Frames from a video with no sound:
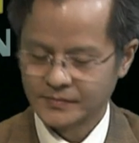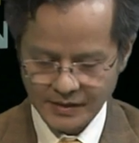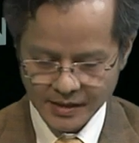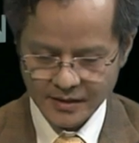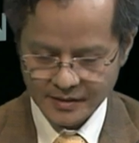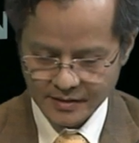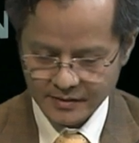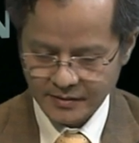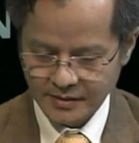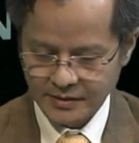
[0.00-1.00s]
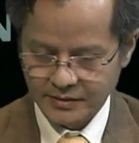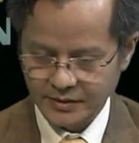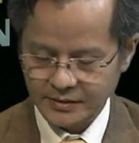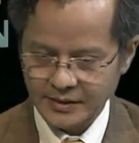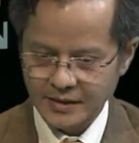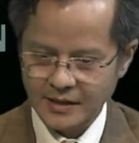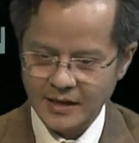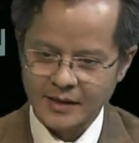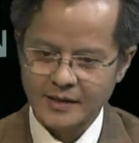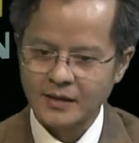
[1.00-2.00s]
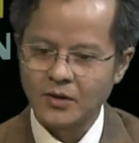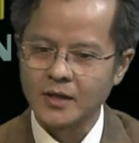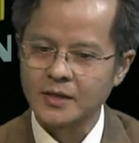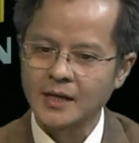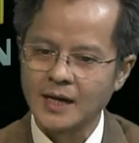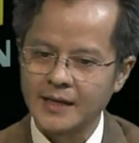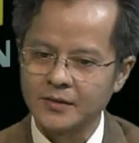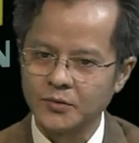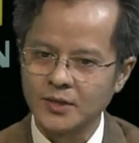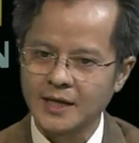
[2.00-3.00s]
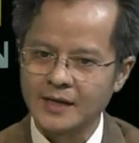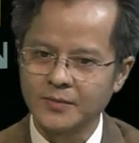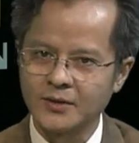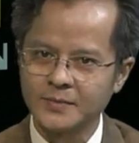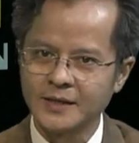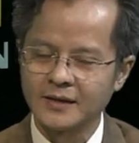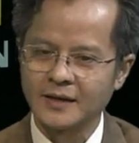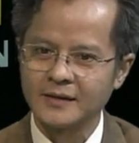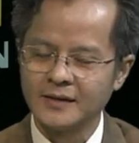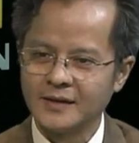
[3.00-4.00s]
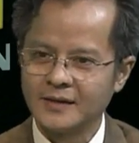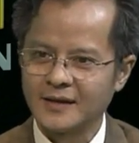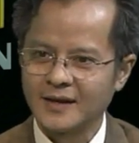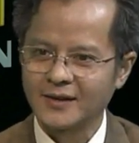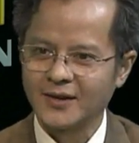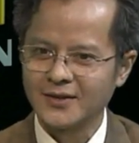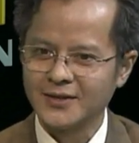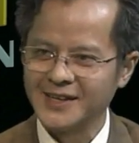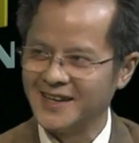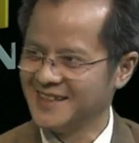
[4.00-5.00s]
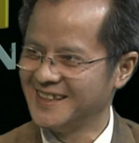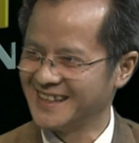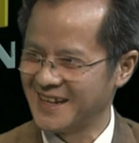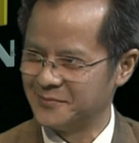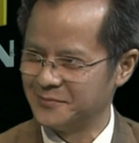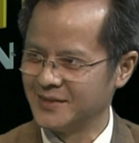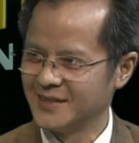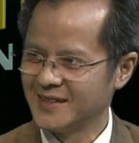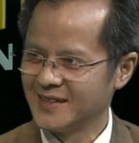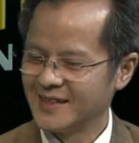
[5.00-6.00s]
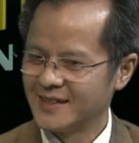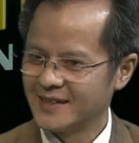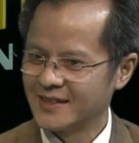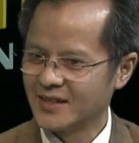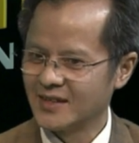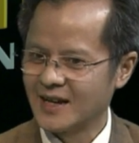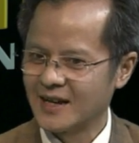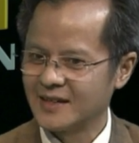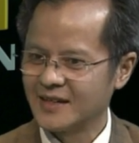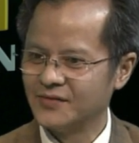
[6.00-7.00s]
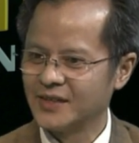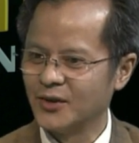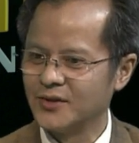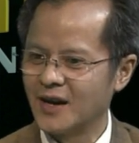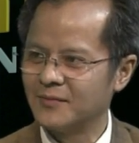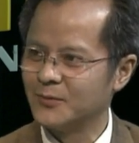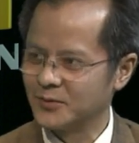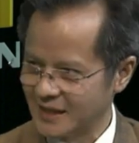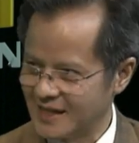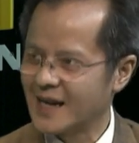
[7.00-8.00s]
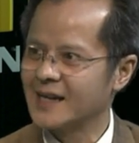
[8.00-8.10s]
Dạ, yeah, à, trước tiên là là câu hỏi rất là hay của Quốc Khánh mà không biết là là có người để ý hay không. Đó là làm việc đội nhóm là một kỹ năng